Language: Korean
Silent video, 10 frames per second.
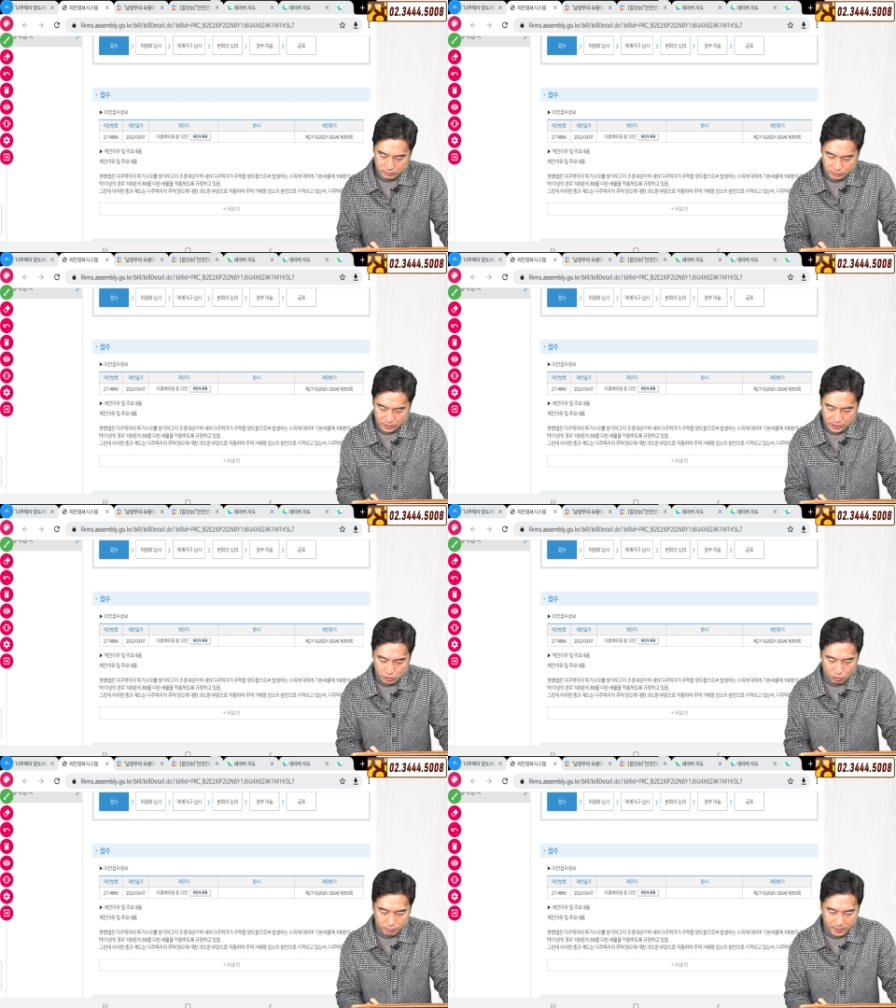의원이
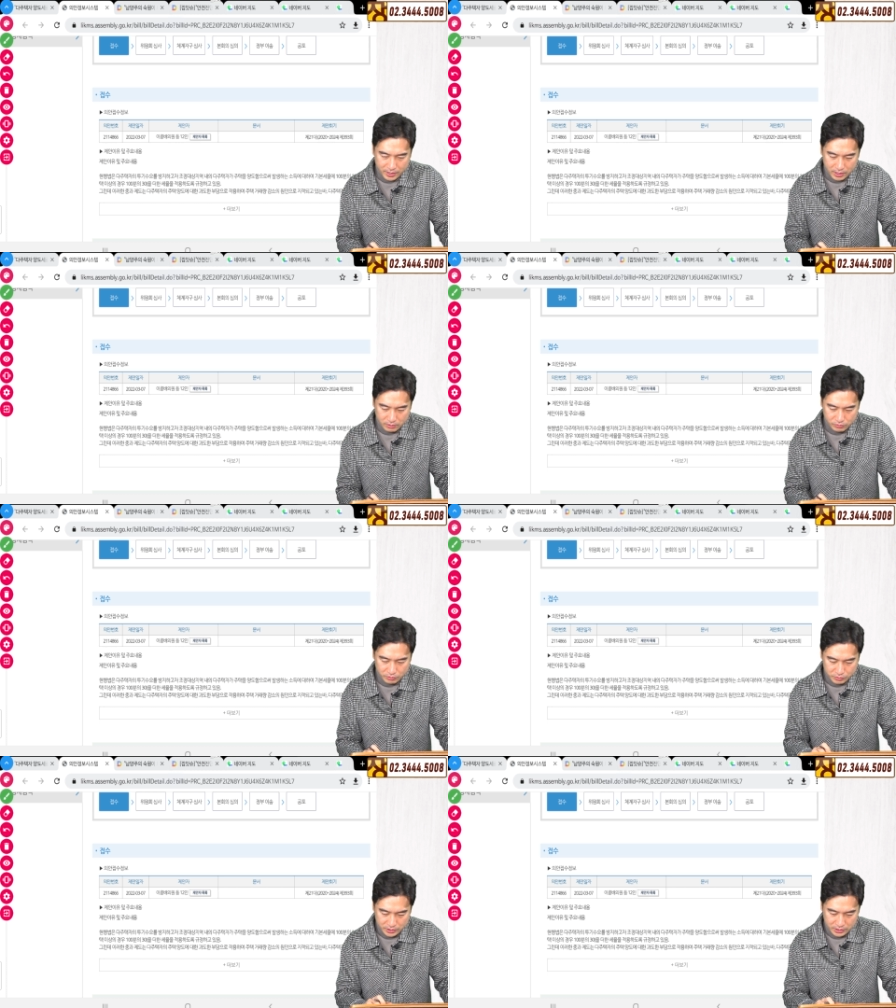이종배
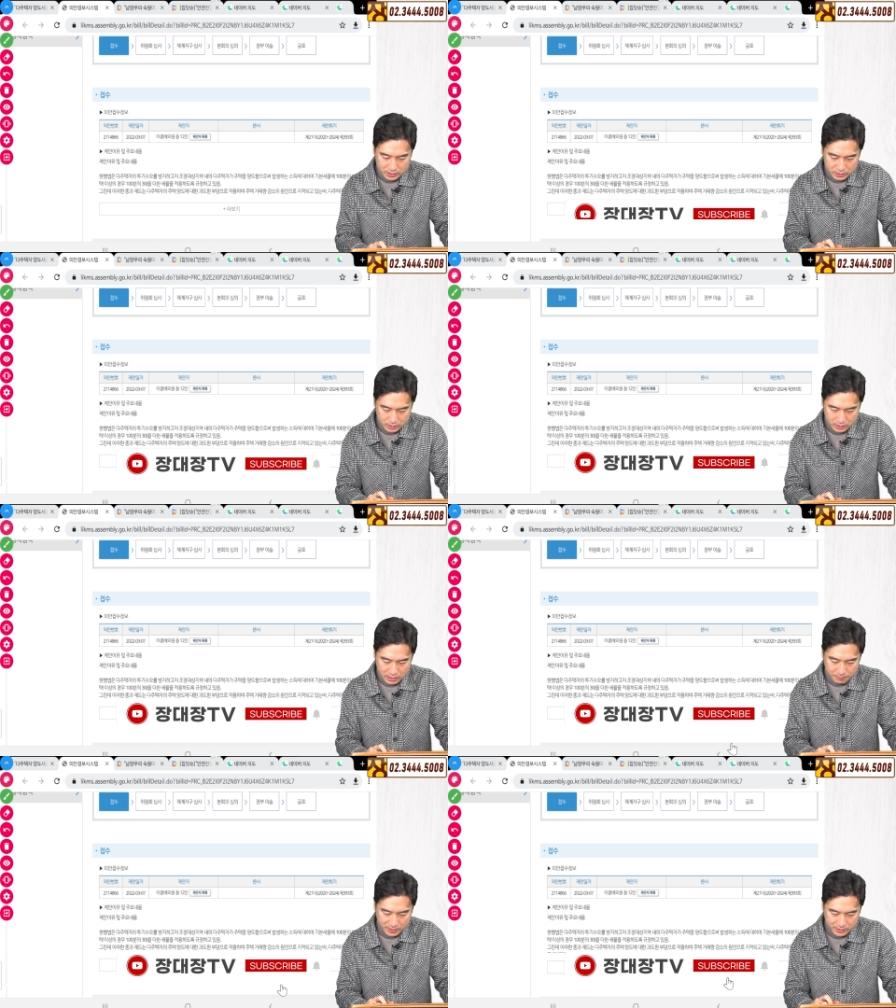의원이
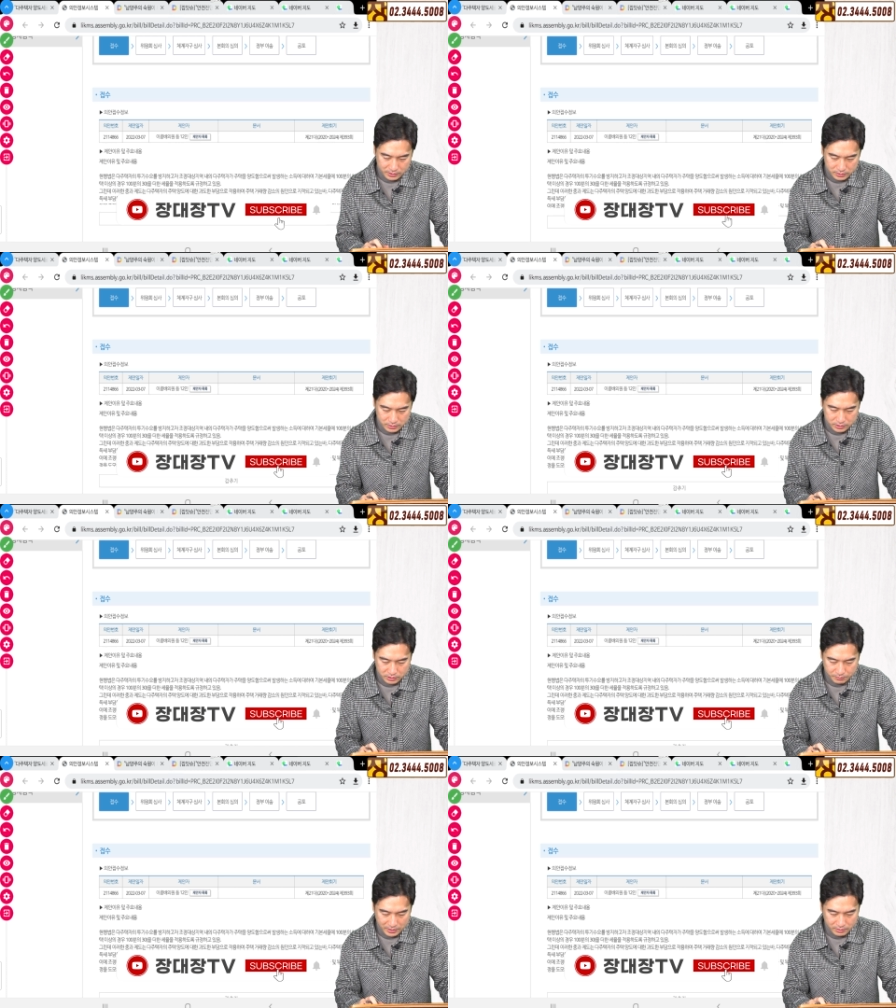예, 발의를
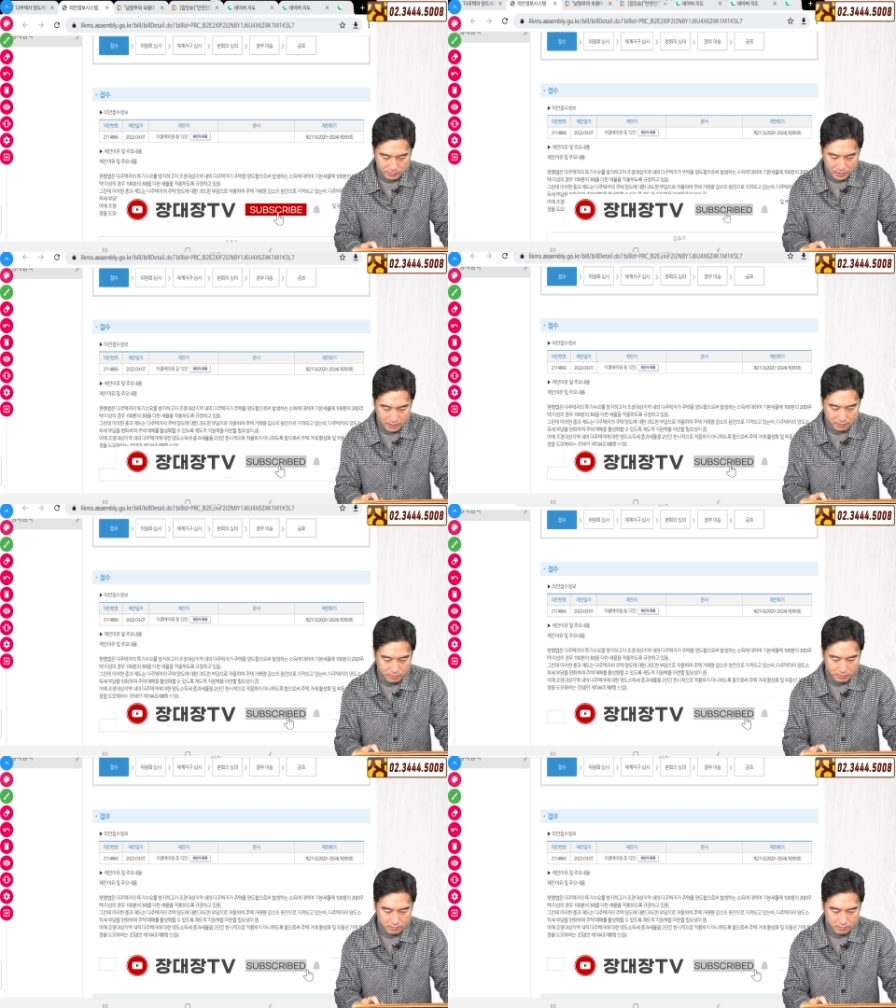지금 했는데요.